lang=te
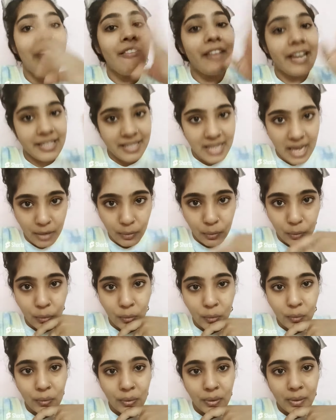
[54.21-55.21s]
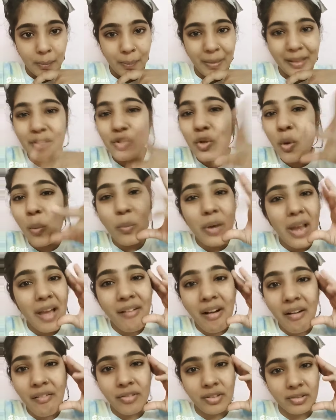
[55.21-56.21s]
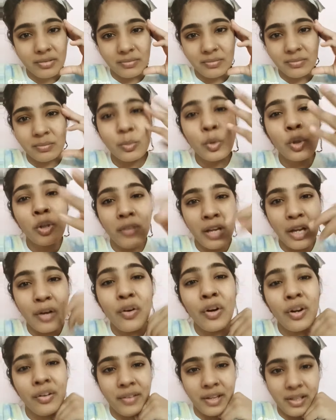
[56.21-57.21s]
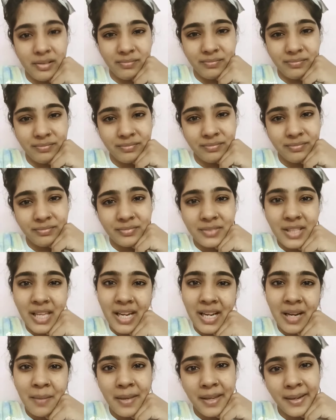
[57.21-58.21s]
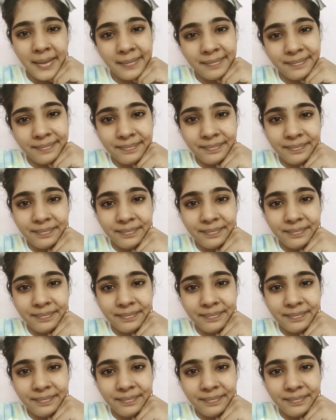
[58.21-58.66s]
ఆ వైజాగ్ పెద్ద సొమ్ములేమో అవ్వు మూడు వేలు రెండు వేలు సరేనా మరి